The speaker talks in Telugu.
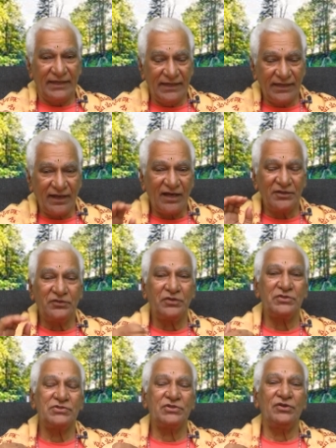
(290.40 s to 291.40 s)
ఈ నాలుగు
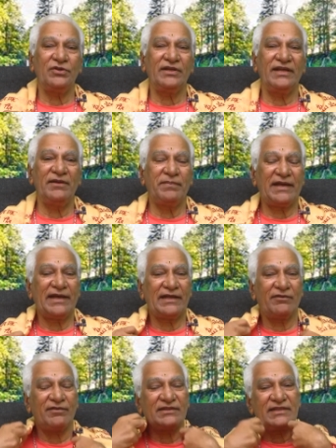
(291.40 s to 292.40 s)
రోజుల్లోనే ఈ
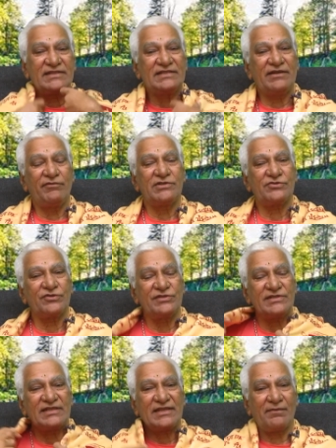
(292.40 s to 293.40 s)
ప్రయాణం అంతా చేయవలసి
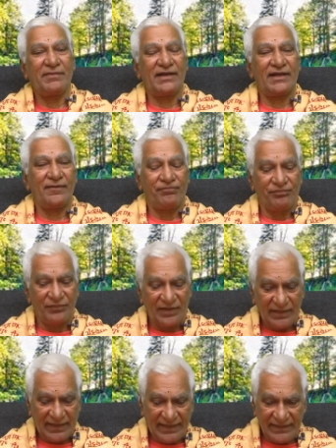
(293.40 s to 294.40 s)
వచ్చేదనమాట
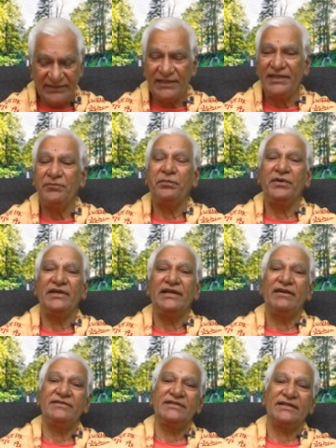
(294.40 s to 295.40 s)
అయితే ఇప్పుడు
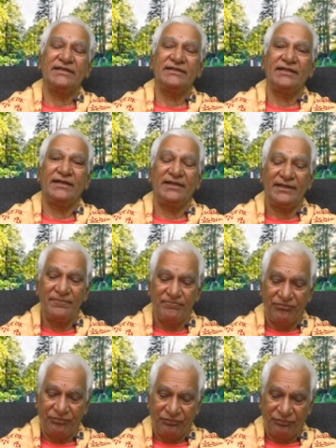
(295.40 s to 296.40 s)
ఏం జరిగిందంటే
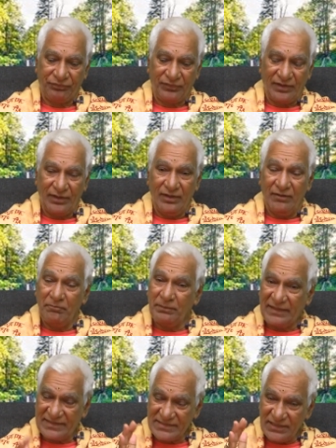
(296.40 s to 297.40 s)

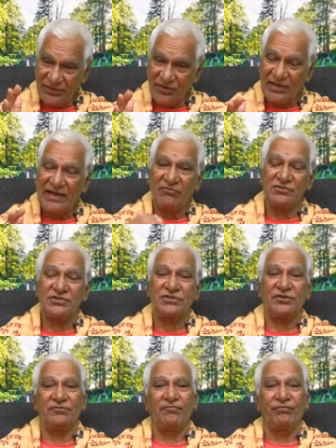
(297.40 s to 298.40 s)
ప్రజల యొక్క
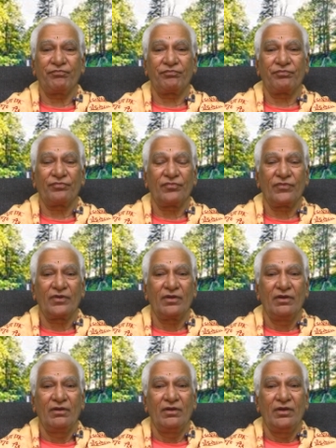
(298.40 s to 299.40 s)
అవసరం
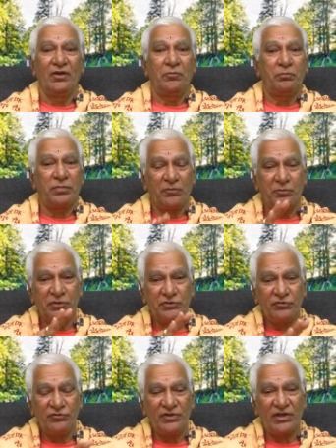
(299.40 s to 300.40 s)

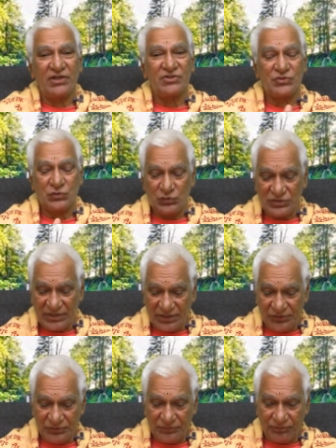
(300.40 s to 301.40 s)
ప్రభుత్వం యొక్క
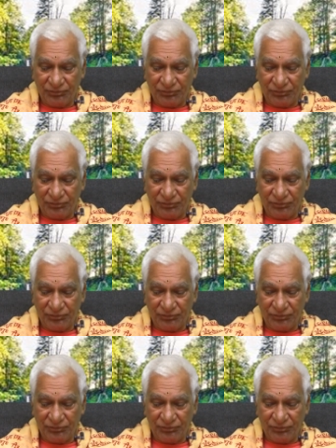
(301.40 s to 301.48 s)
సూచనలు